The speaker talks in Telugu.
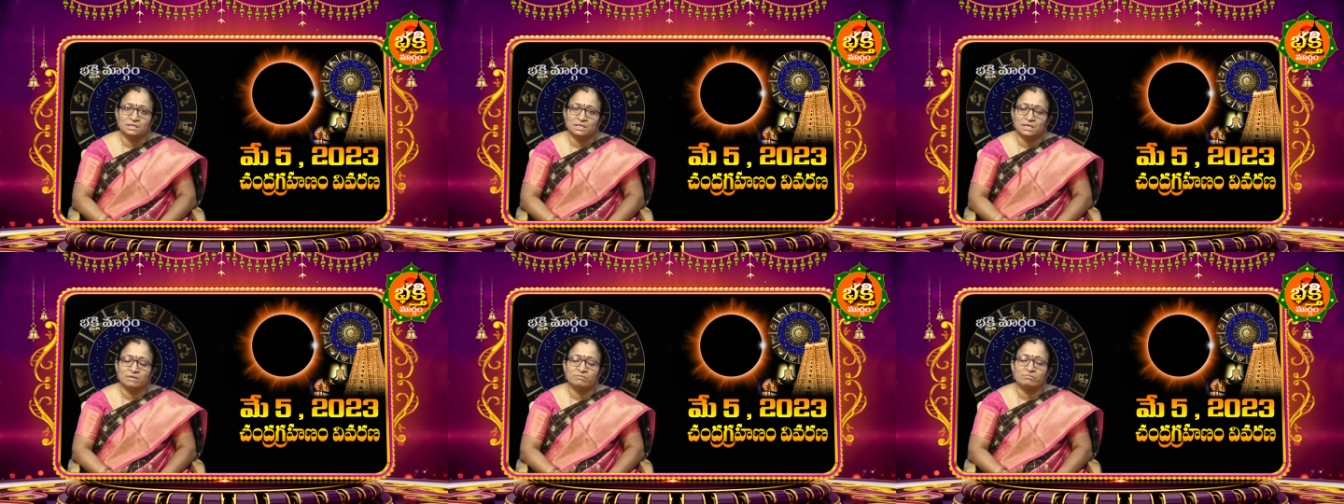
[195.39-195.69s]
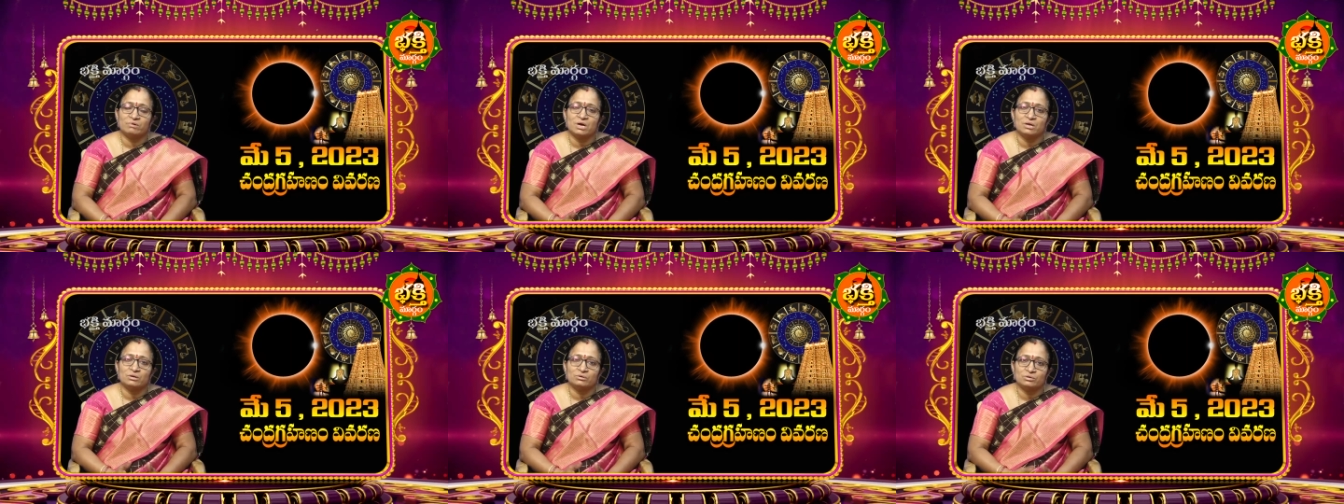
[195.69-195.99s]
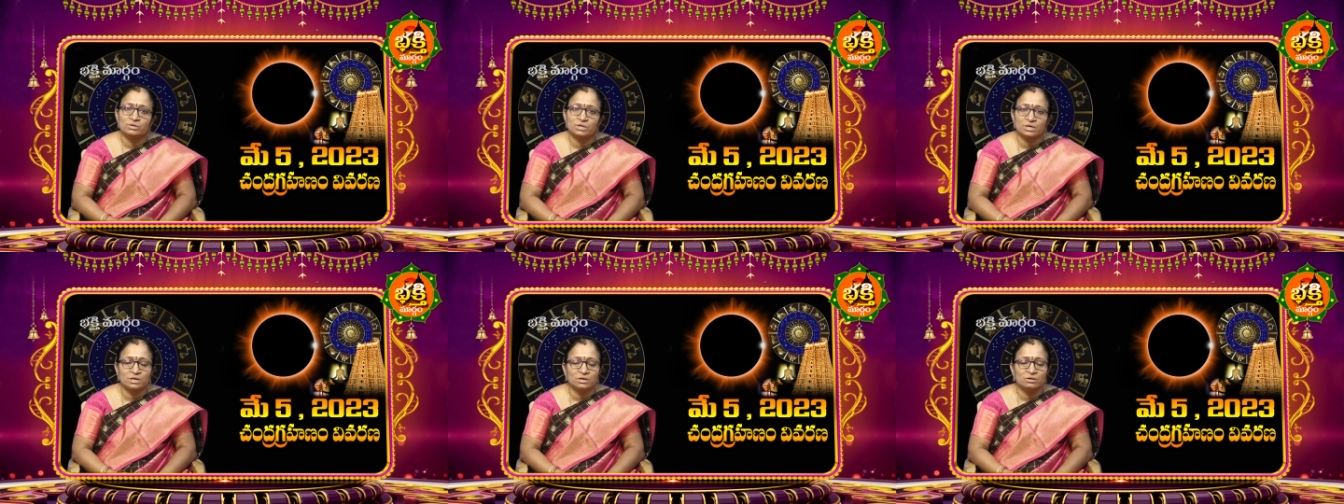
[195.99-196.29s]
దైవ
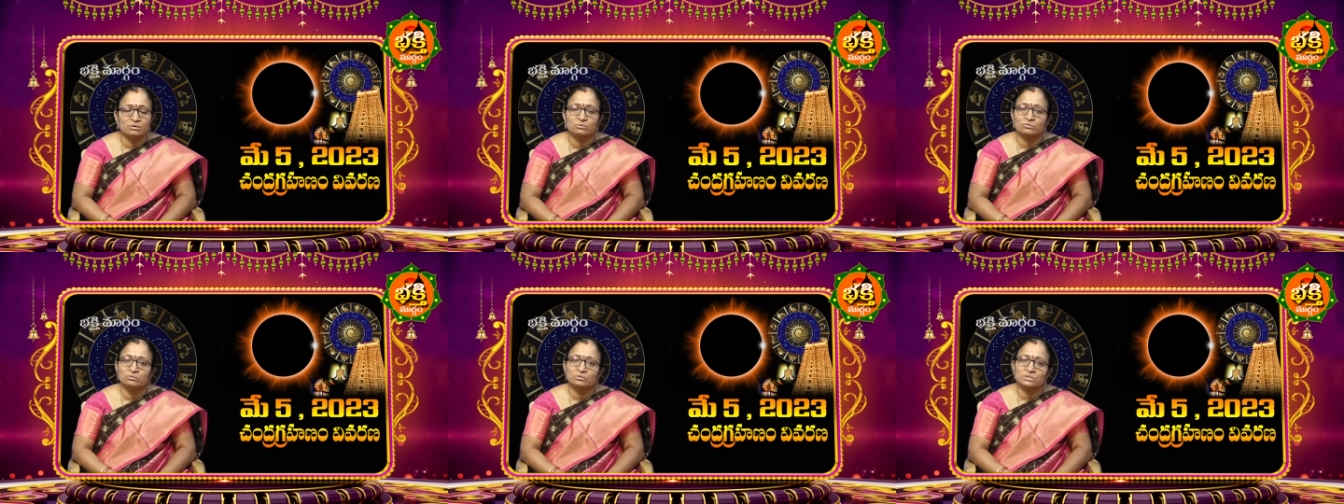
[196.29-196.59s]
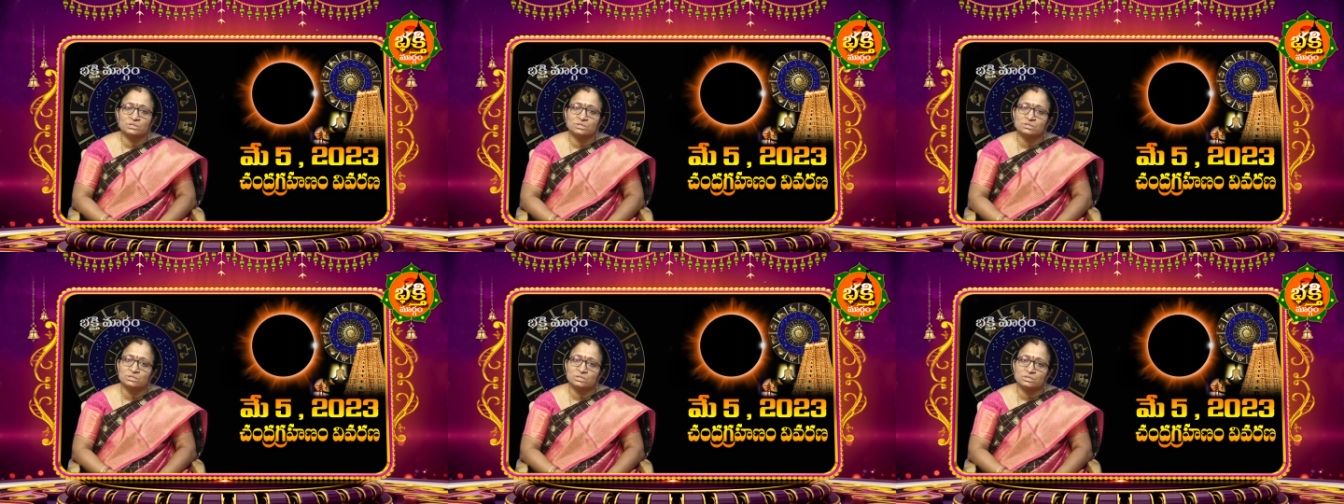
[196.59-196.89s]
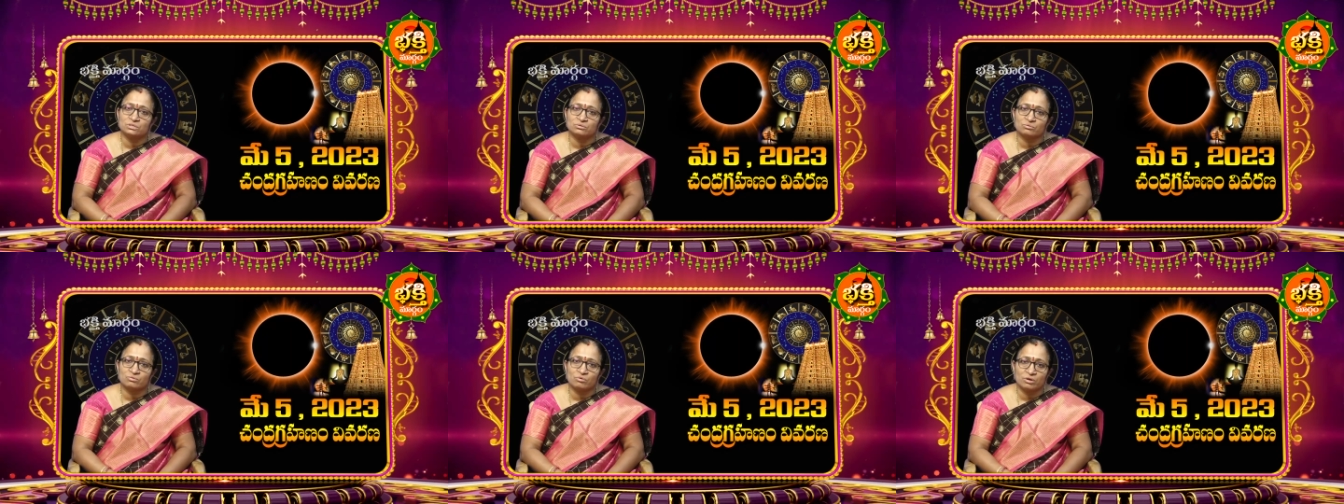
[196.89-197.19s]
అనుగ్రహం కోసం
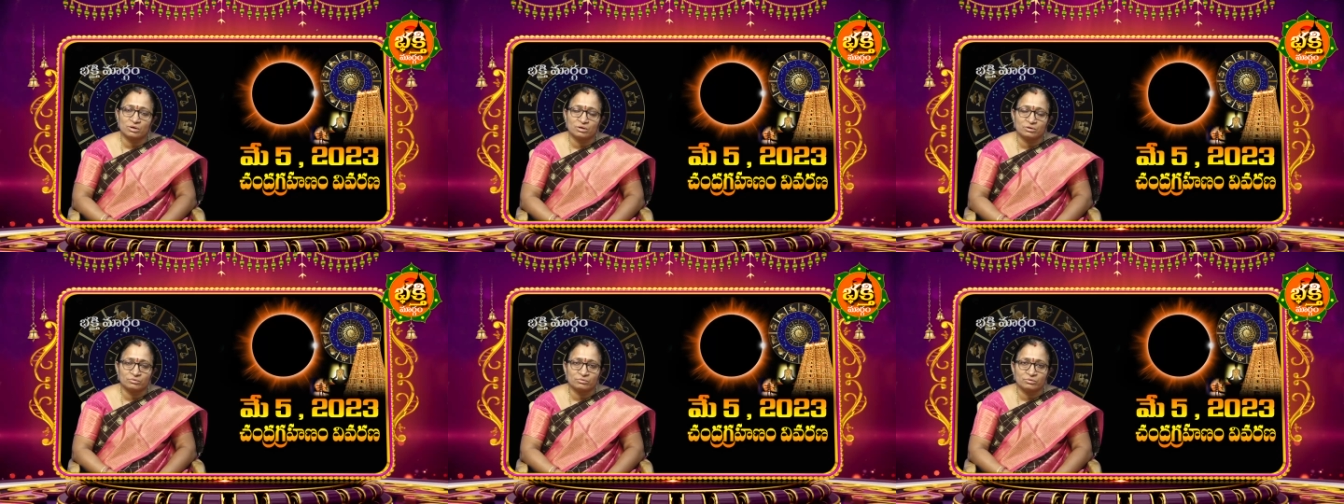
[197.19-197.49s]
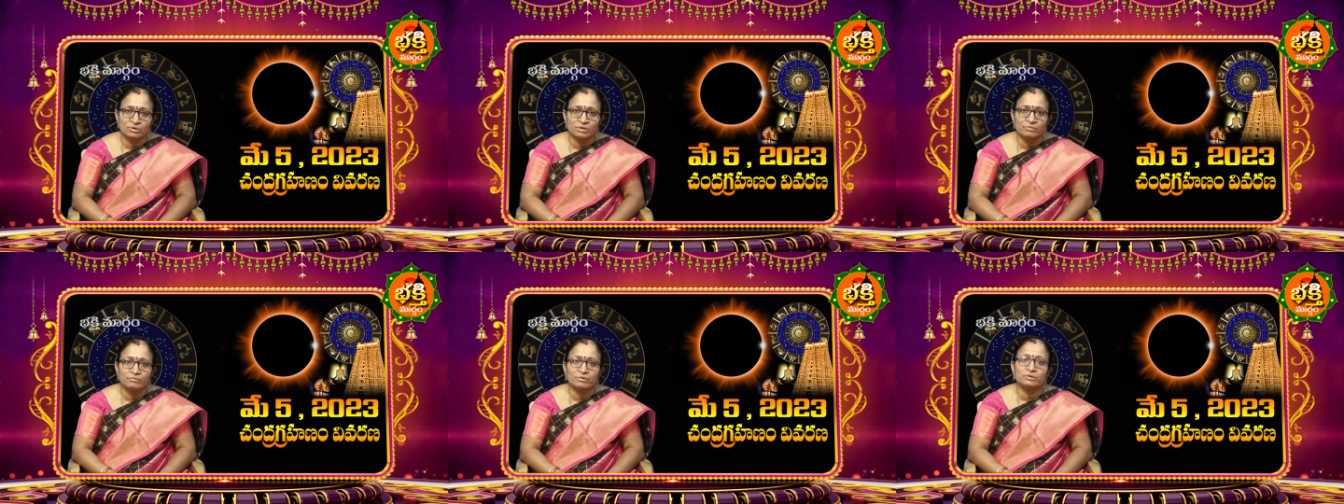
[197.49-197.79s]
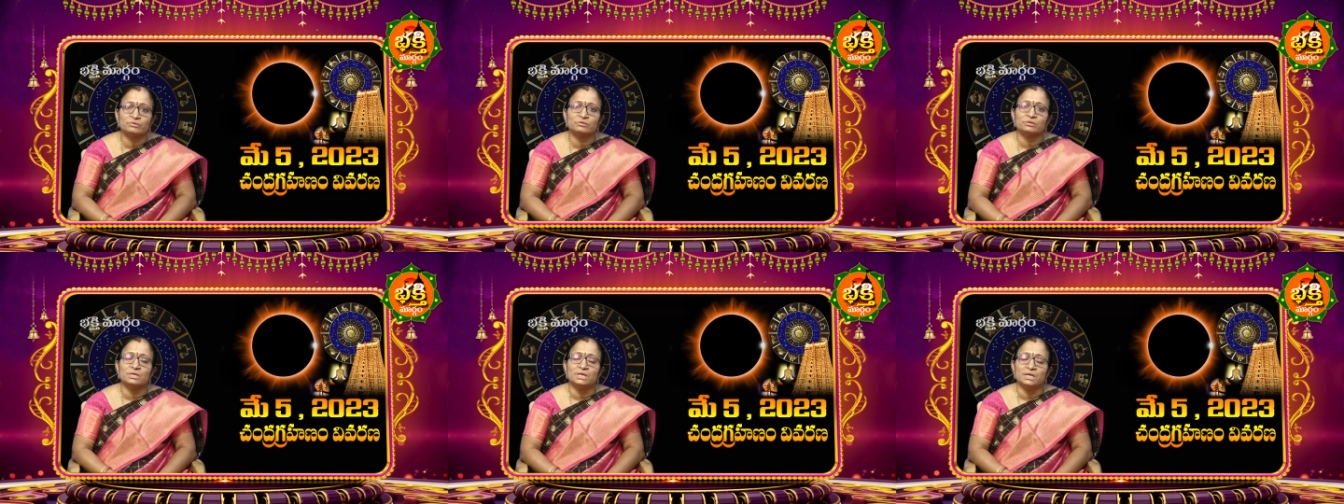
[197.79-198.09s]

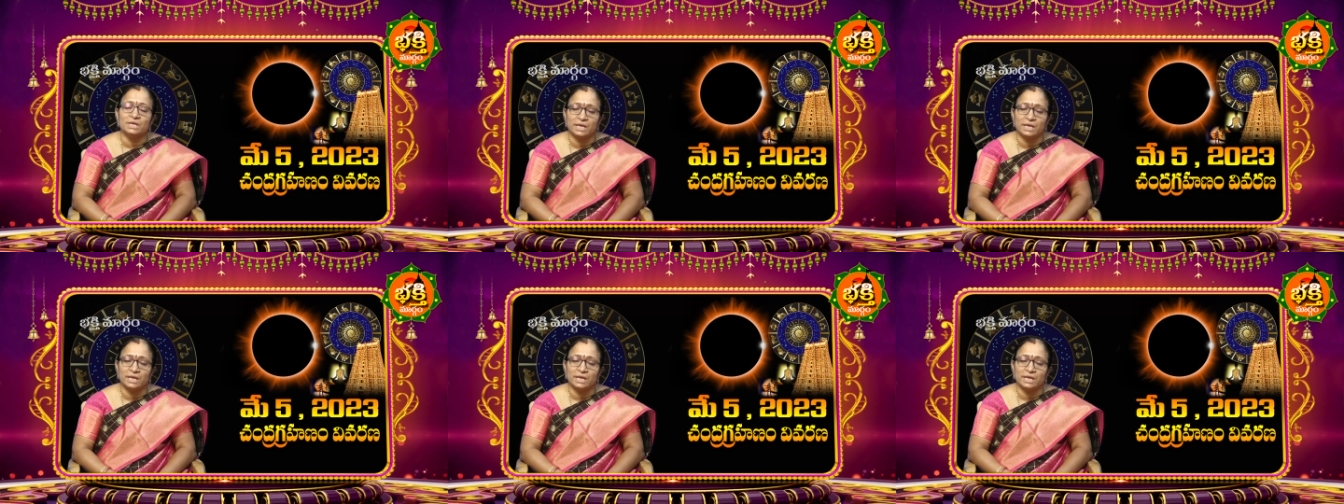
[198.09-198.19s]
చేసుకోవాలనుకునేవారు